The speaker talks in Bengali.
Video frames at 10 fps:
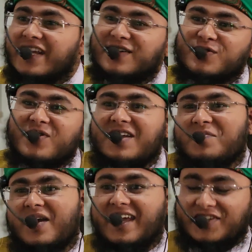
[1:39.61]

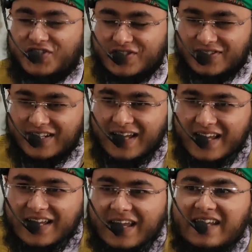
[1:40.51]
টেকটনিক প্লেট
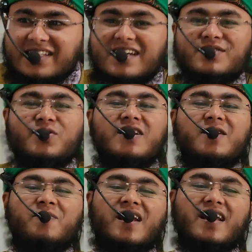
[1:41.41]
এই
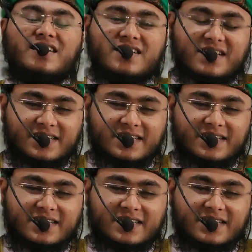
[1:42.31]
টেকটনিক প্লেট